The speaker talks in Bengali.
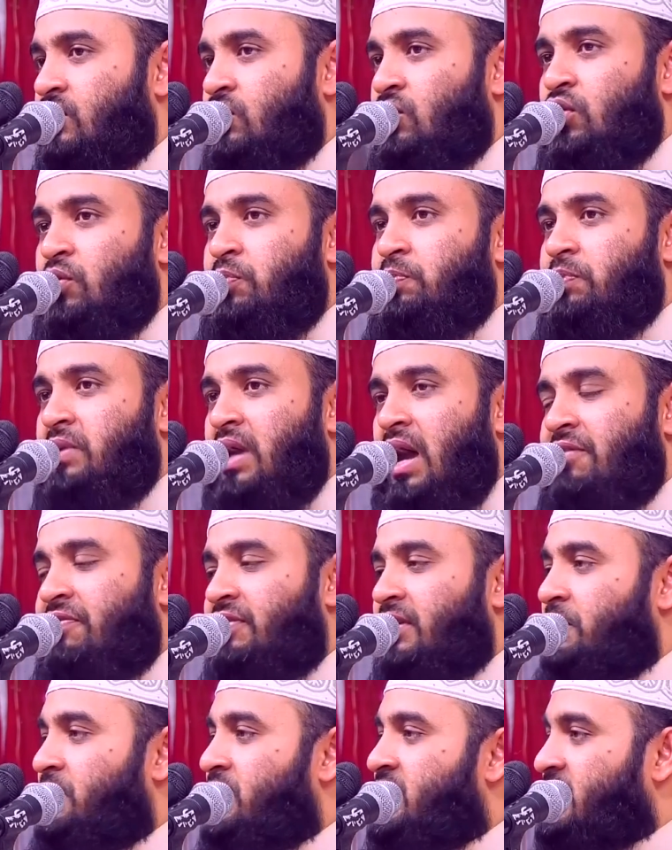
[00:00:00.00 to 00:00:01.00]
তোর
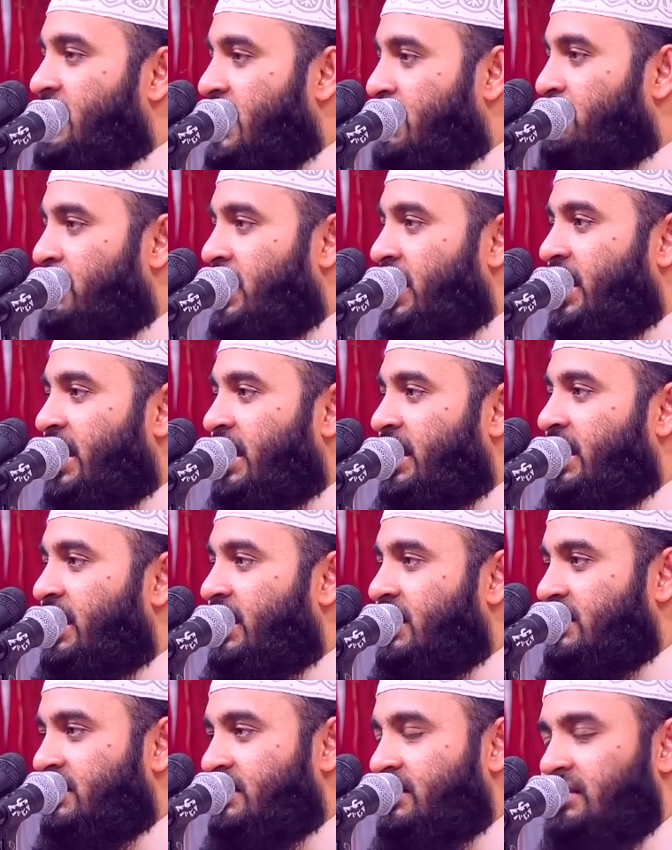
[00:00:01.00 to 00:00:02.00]
কাফের বিশ মারা
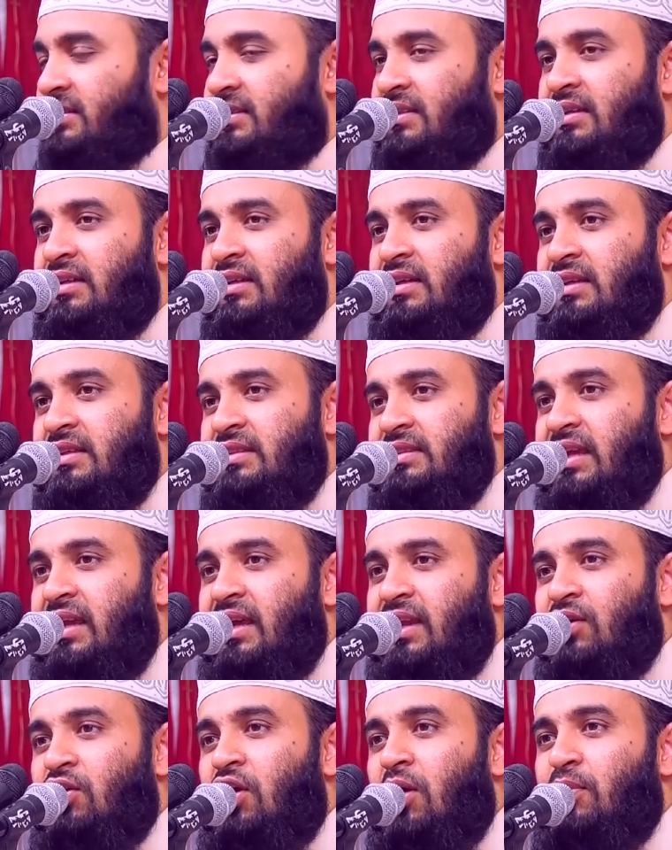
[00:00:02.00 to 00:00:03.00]
গেলে
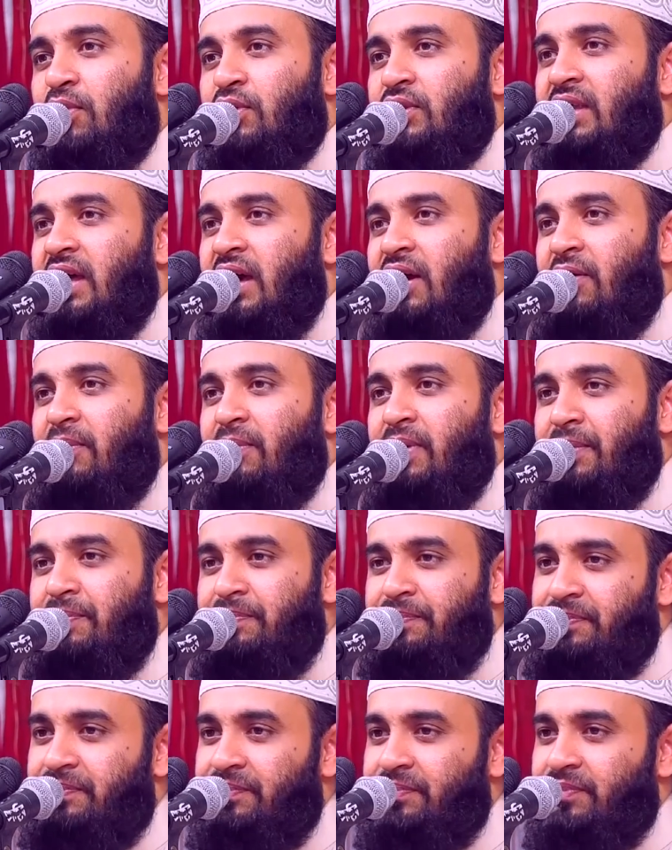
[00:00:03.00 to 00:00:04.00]
যেখানে কবর দেয়া হবে
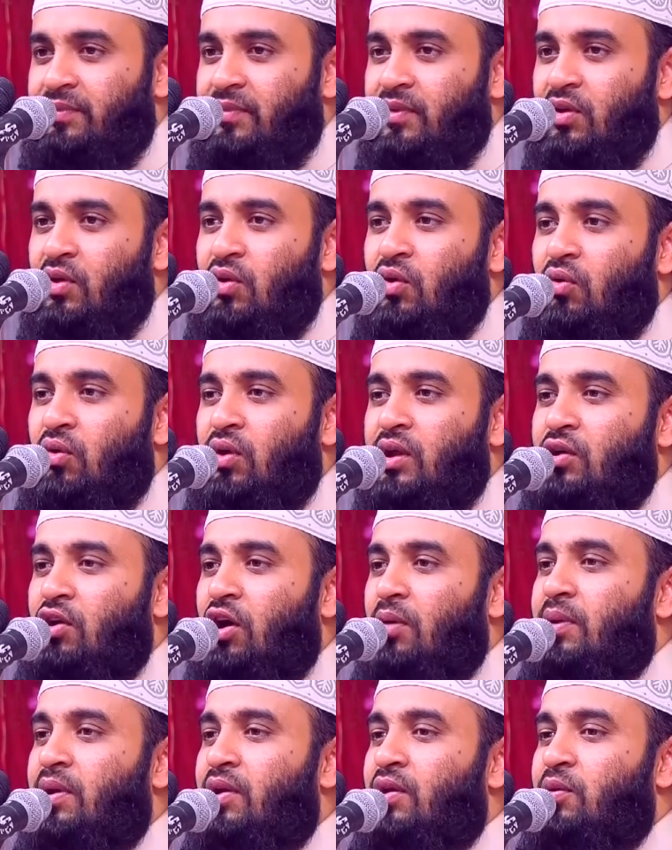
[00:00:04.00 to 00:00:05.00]
ওই
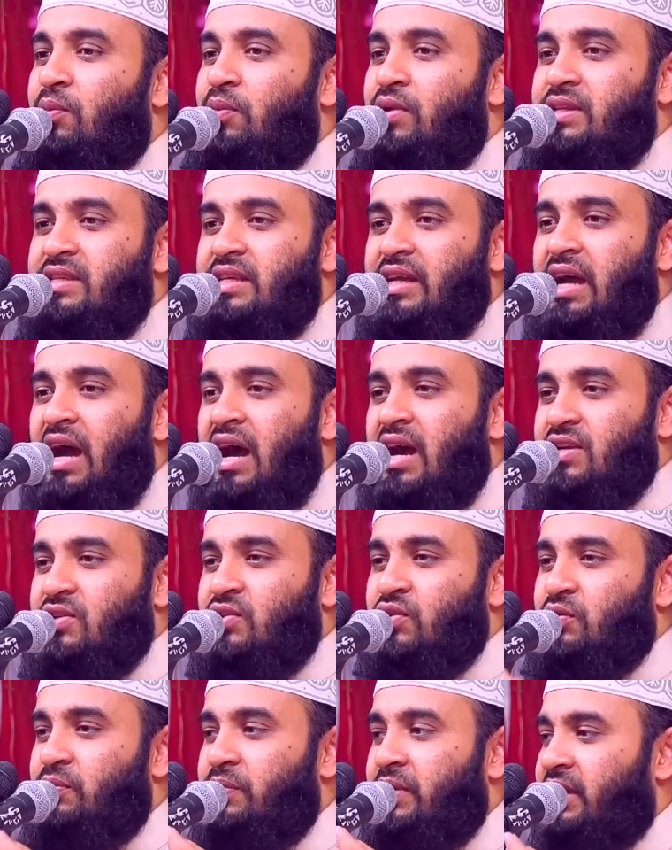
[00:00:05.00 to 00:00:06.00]
কবরের উপরে যে ঘাস
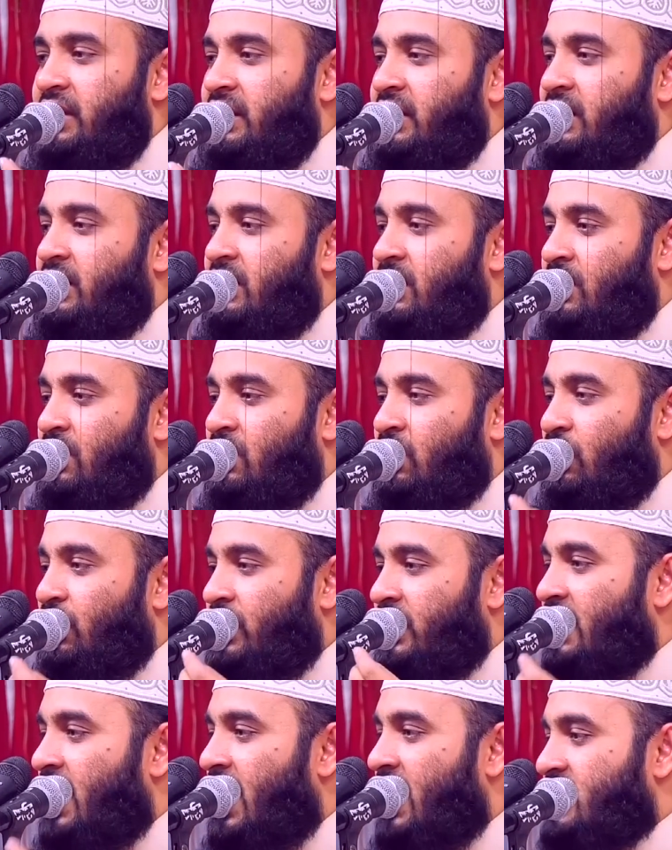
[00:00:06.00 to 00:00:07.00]
উঠবে
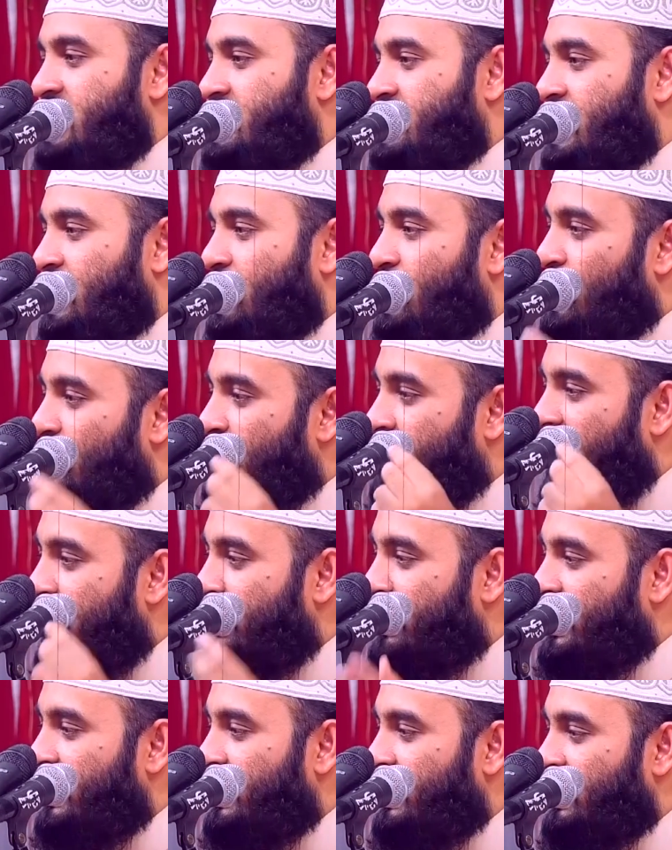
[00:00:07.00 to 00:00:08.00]
ওই ঘাস যে গরু
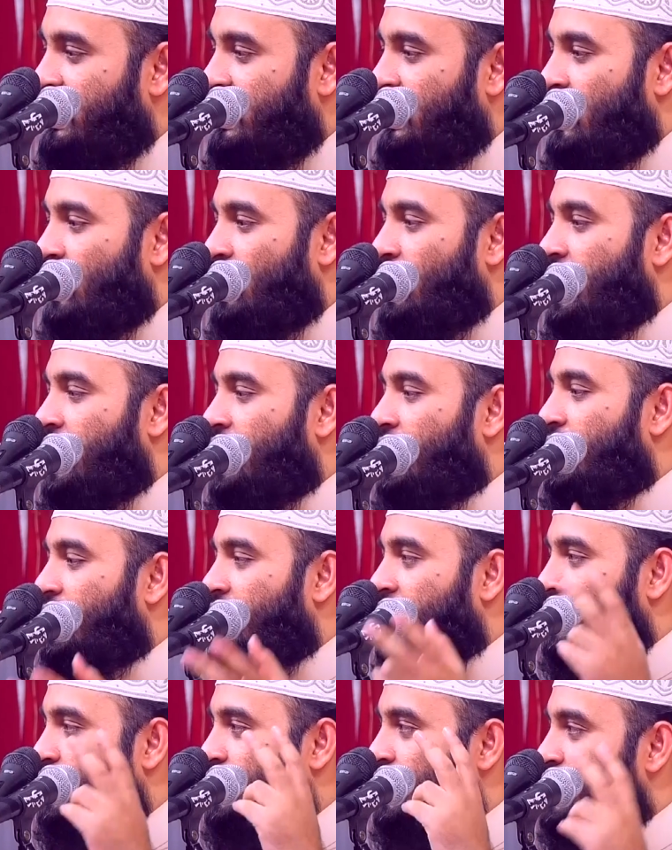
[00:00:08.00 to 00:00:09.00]
খাবে ওই
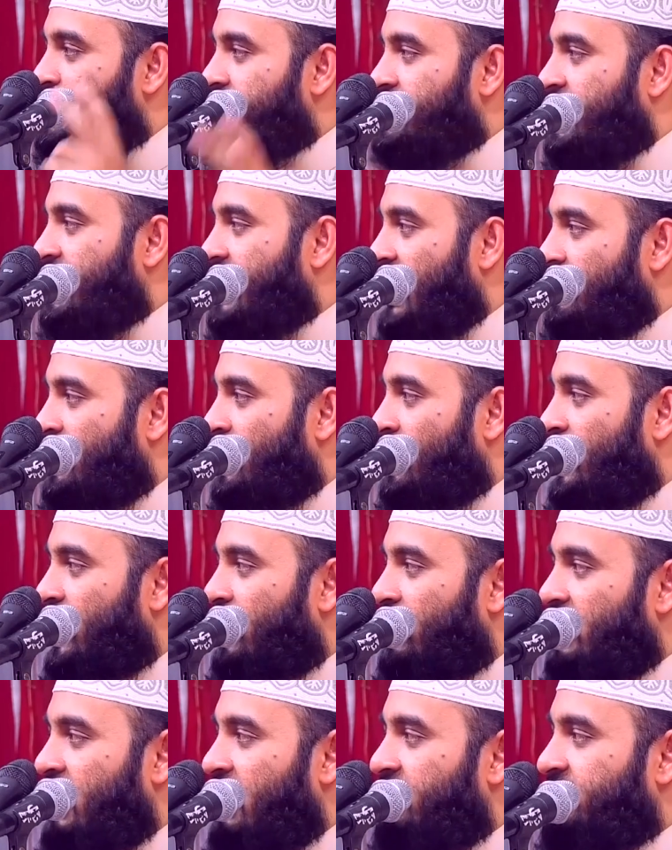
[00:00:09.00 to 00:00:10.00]
গরুর দুধ যে খাবে
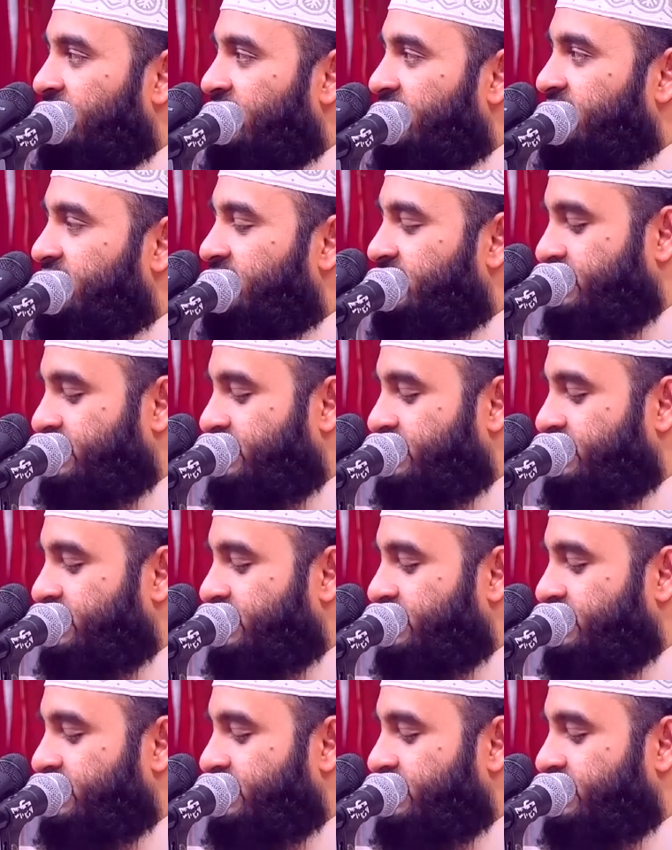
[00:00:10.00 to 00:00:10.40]
ওইটাও কাফের